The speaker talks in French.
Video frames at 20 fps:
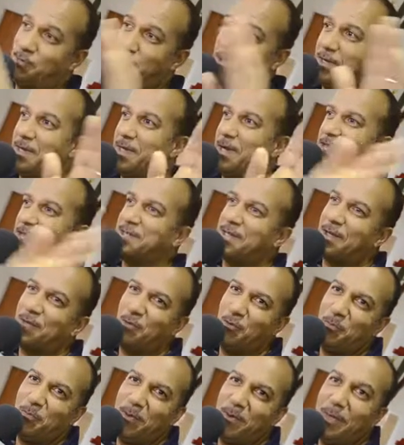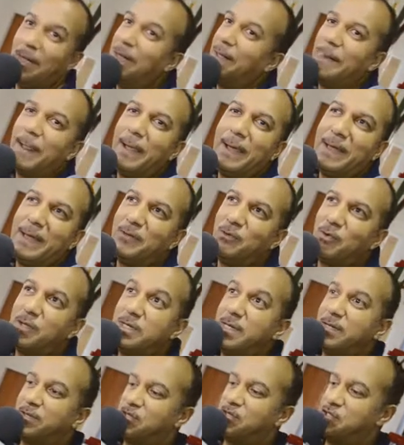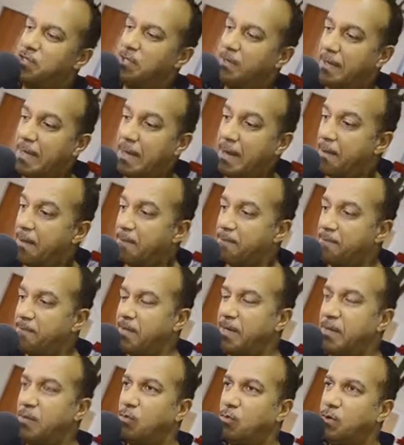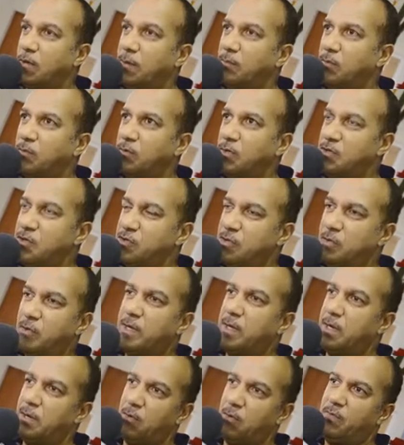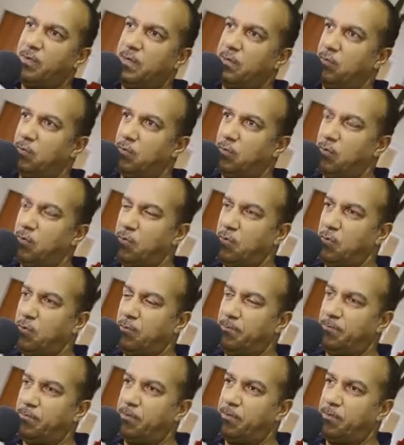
tu dégages, ça compte pas. Donc il a triché. Et donc à un moment donné, je dis, ok, on va donc euh,